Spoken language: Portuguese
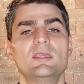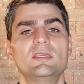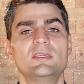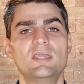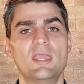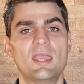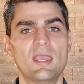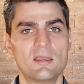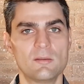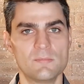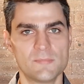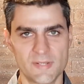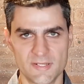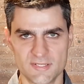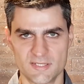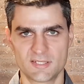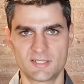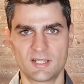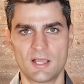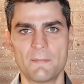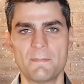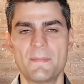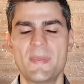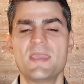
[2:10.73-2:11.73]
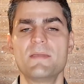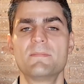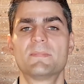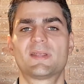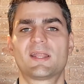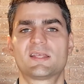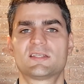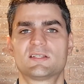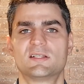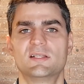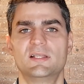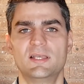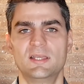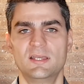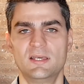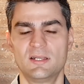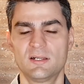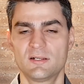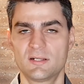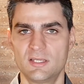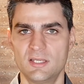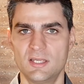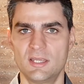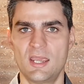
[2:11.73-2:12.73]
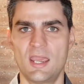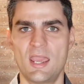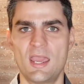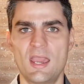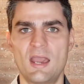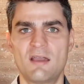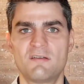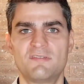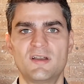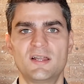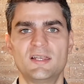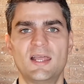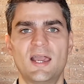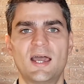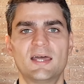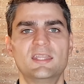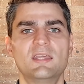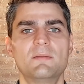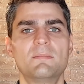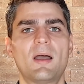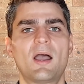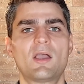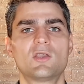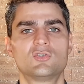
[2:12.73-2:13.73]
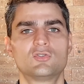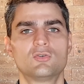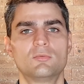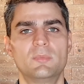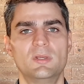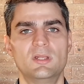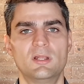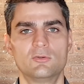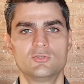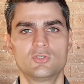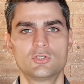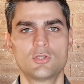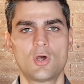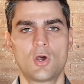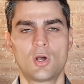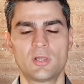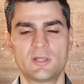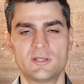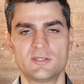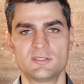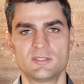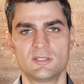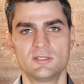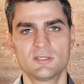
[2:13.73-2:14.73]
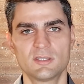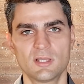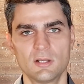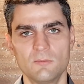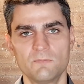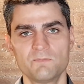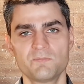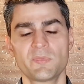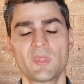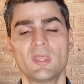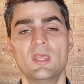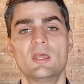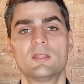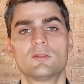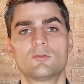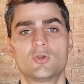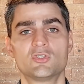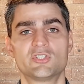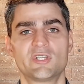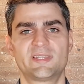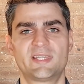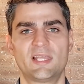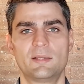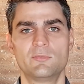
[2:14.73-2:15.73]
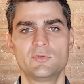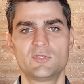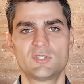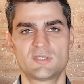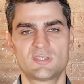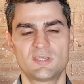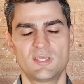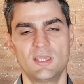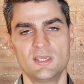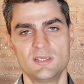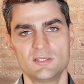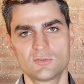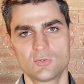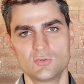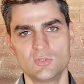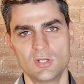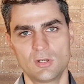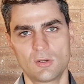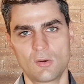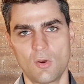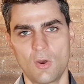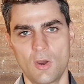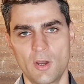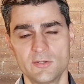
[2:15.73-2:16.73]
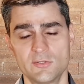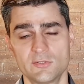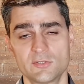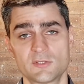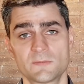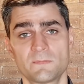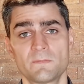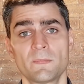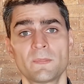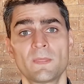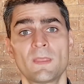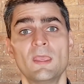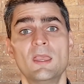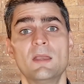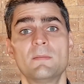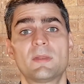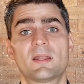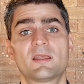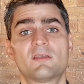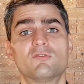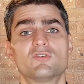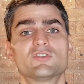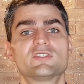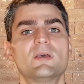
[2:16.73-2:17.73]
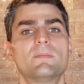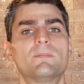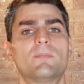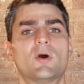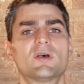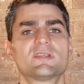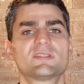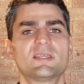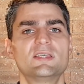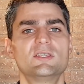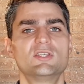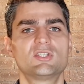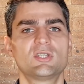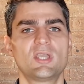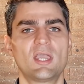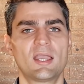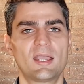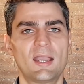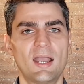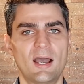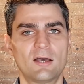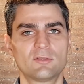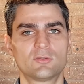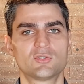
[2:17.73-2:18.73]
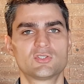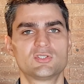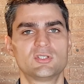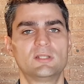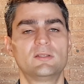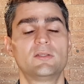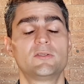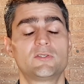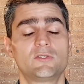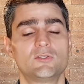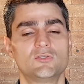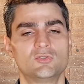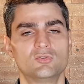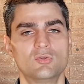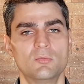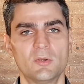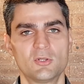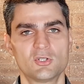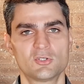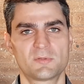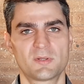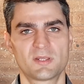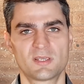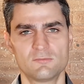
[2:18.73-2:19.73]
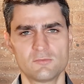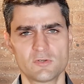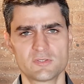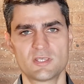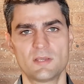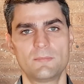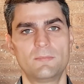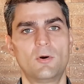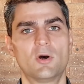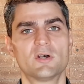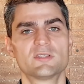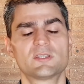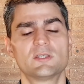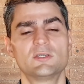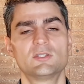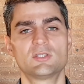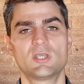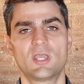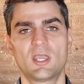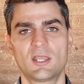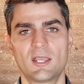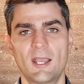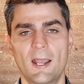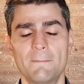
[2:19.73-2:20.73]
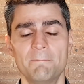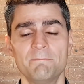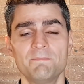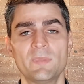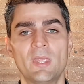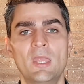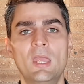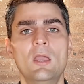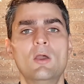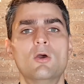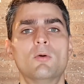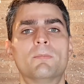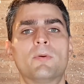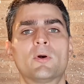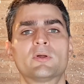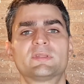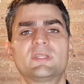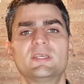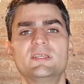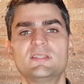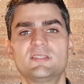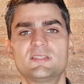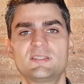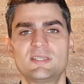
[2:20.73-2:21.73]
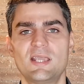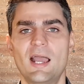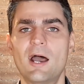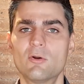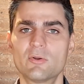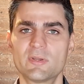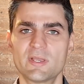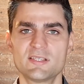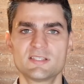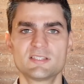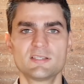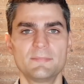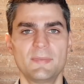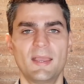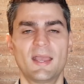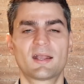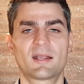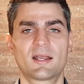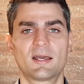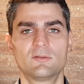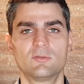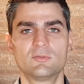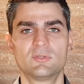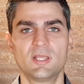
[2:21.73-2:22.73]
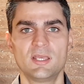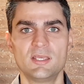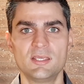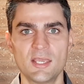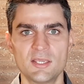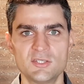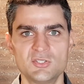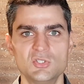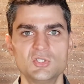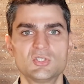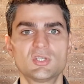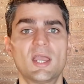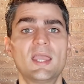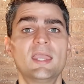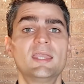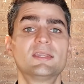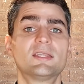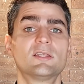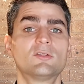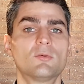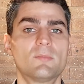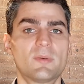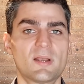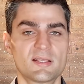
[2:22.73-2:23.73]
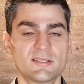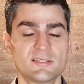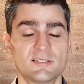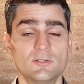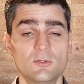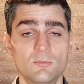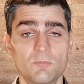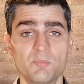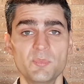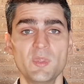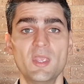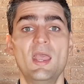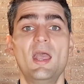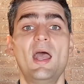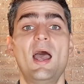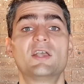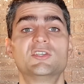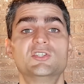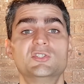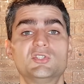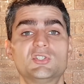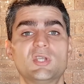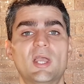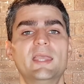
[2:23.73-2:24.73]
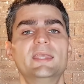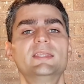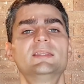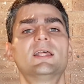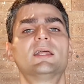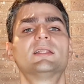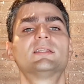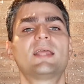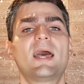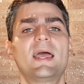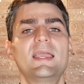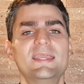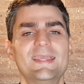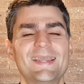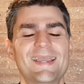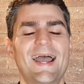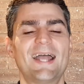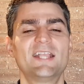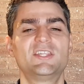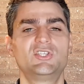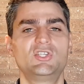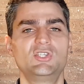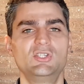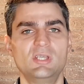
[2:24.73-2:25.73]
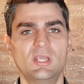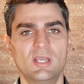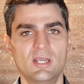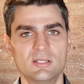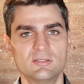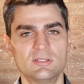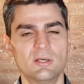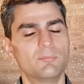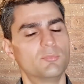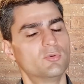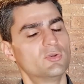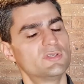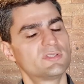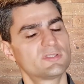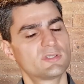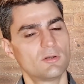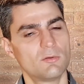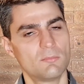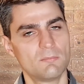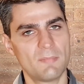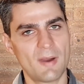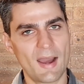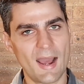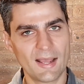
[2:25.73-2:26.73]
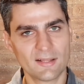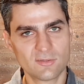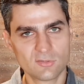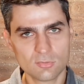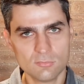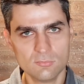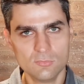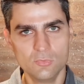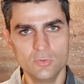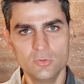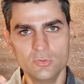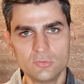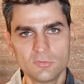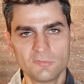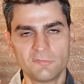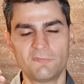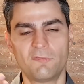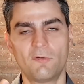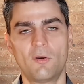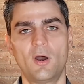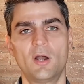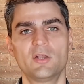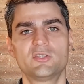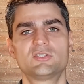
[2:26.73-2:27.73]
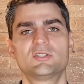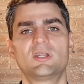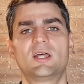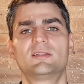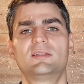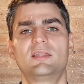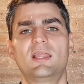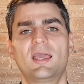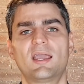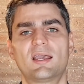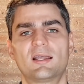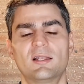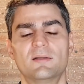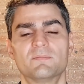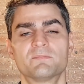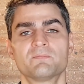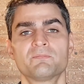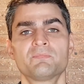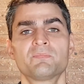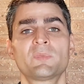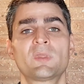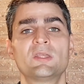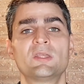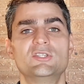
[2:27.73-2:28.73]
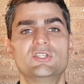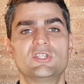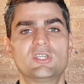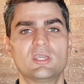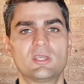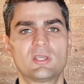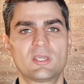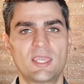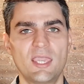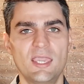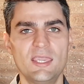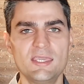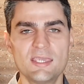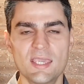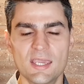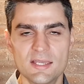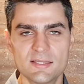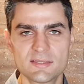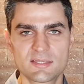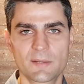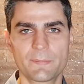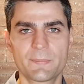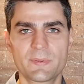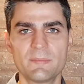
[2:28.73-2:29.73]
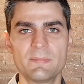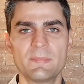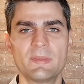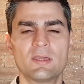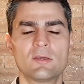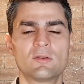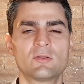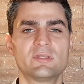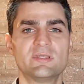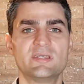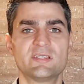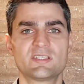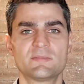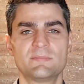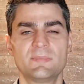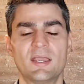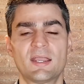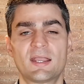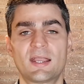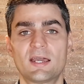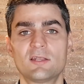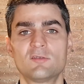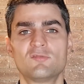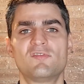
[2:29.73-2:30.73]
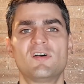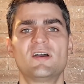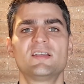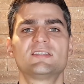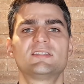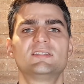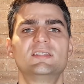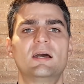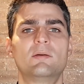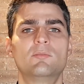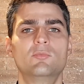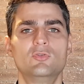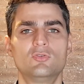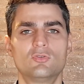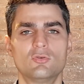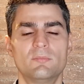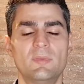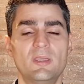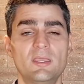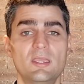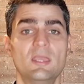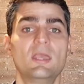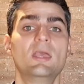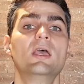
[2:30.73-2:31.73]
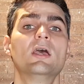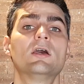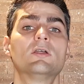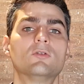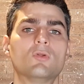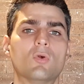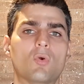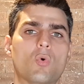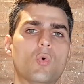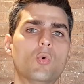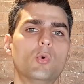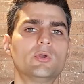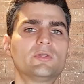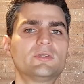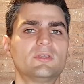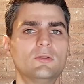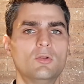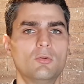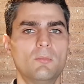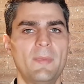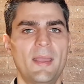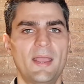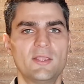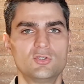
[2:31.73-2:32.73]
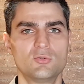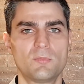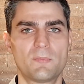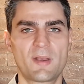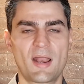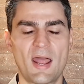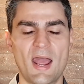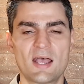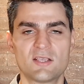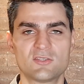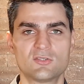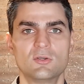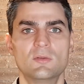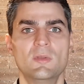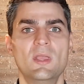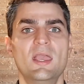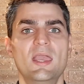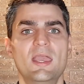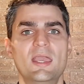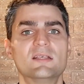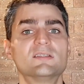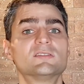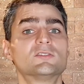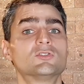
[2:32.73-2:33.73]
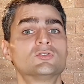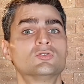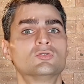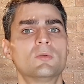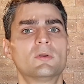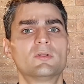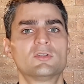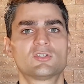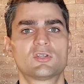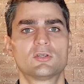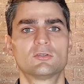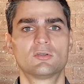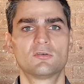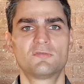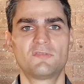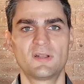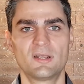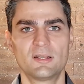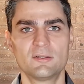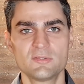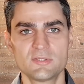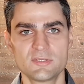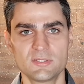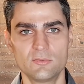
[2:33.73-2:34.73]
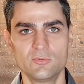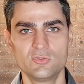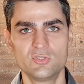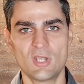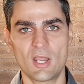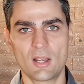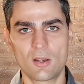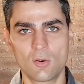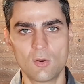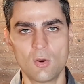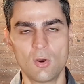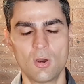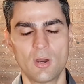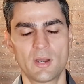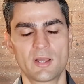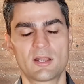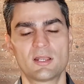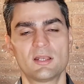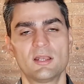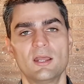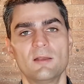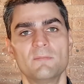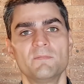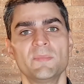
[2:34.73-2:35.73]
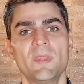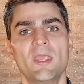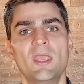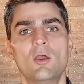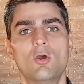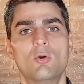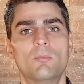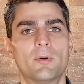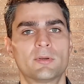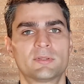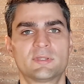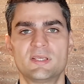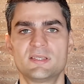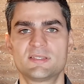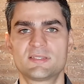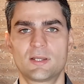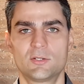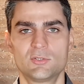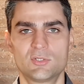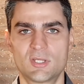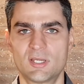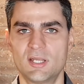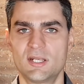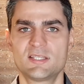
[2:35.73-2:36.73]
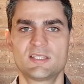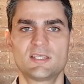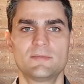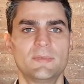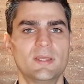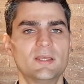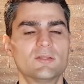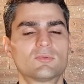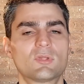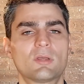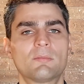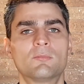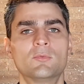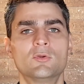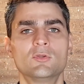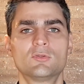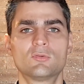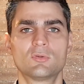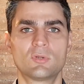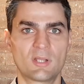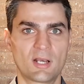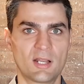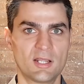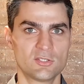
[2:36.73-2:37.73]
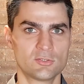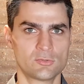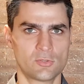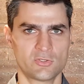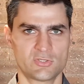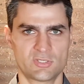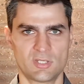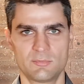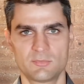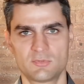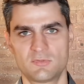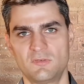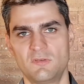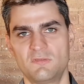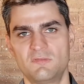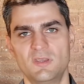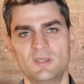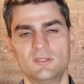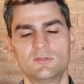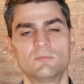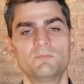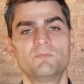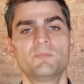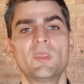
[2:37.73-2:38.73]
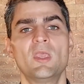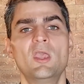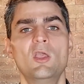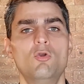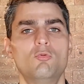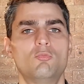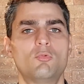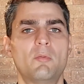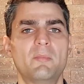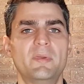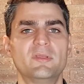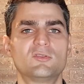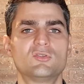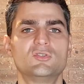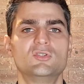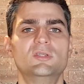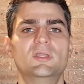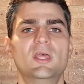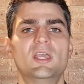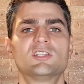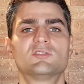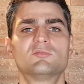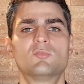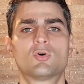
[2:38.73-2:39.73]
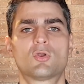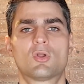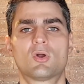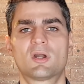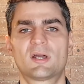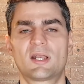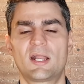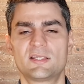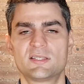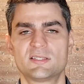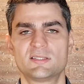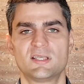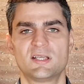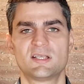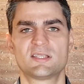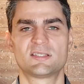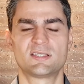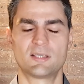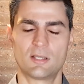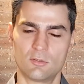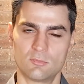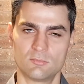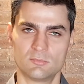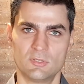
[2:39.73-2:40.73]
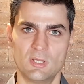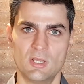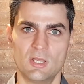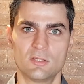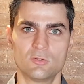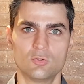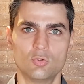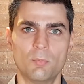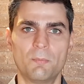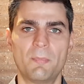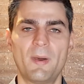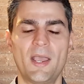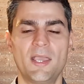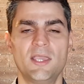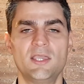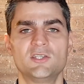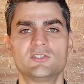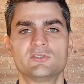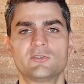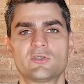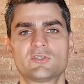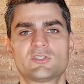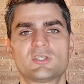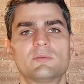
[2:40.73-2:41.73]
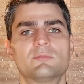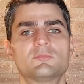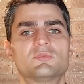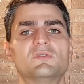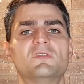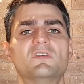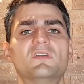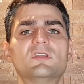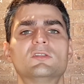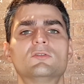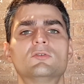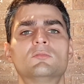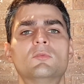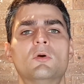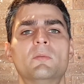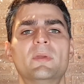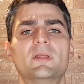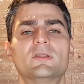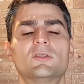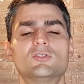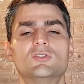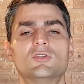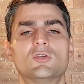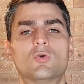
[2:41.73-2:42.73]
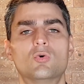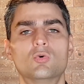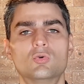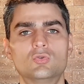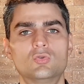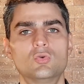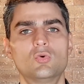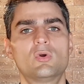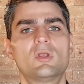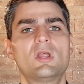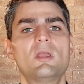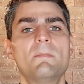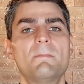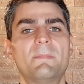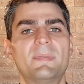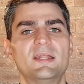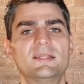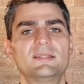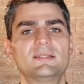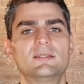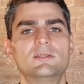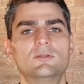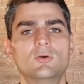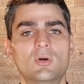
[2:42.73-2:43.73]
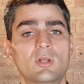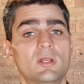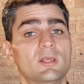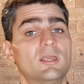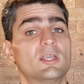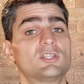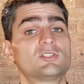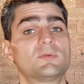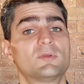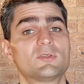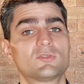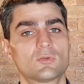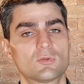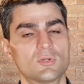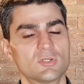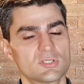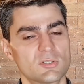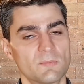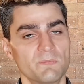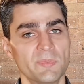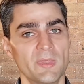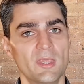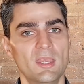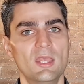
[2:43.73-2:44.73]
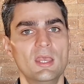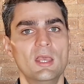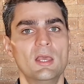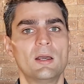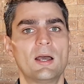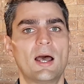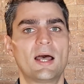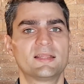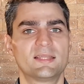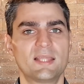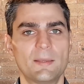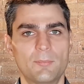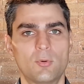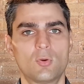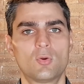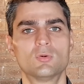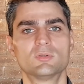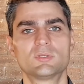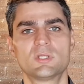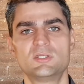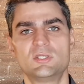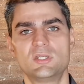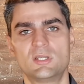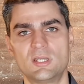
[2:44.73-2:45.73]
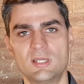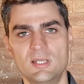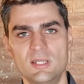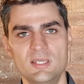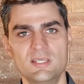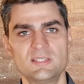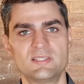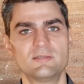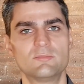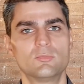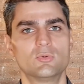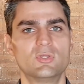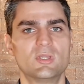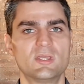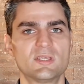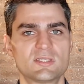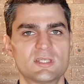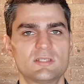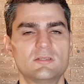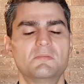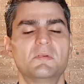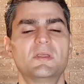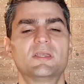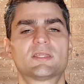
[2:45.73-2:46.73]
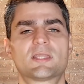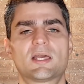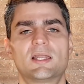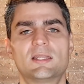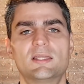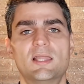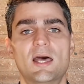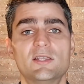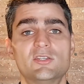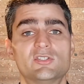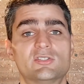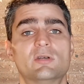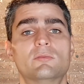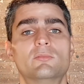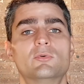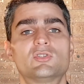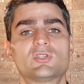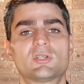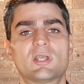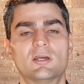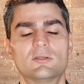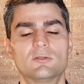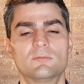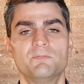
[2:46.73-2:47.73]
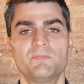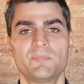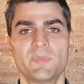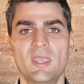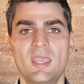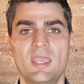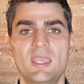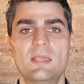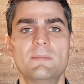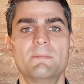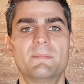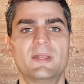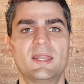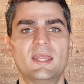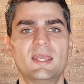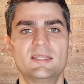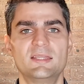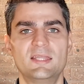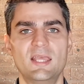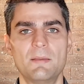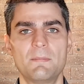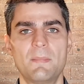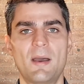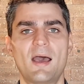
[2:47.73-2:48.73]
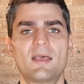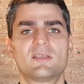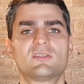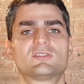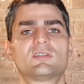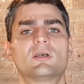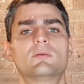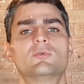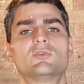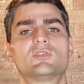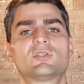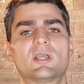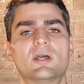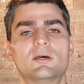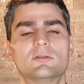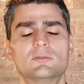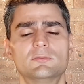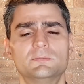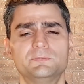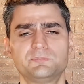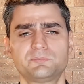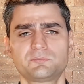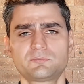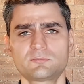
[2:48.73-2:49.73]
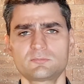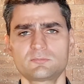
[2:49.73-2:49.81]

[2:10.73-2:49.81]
E é uma empresa também brasileira que é avaliada em mais de um bilhão de dólares. Então, nós já temos seis unicórnios para que você possa enxergar, estou te dando esses números para que você possa enxergar potencial que esse mercado tem. E a gente ainda no Brasil, a gente ainda está engatinhando, é por isso que eu bato muito forte na tecla de que quem entra primeiro nesse mercado vai se dar muito bem no curto e no médio prazo. Esses números que eu estou falando são de agora, né? O potencial de crescimento é muito grande. Nós estamos vivendo um momento de desburocratização no país, nós estamos vivendo um momento de cultura empreendedora em que as pessoas até por conta de crise e mudança de mentalidade, estão buscando empreender mais, estão buscando